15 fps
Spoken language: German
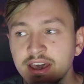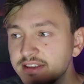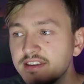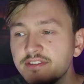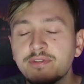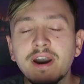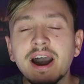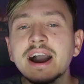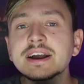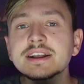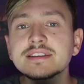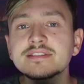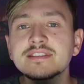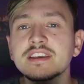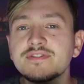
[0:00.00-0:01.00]
Sie
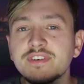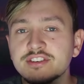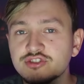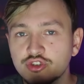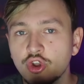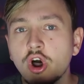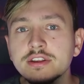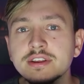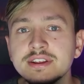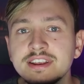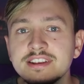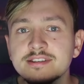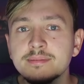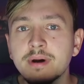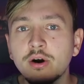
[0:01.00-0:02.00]
fragten sich, was dort in
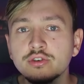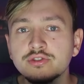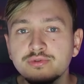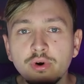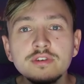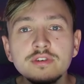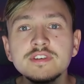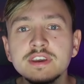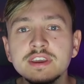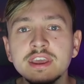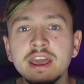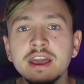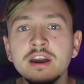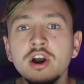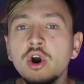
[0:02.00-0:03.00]
diesem Haus vor sich
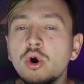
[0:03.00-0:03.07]
ging,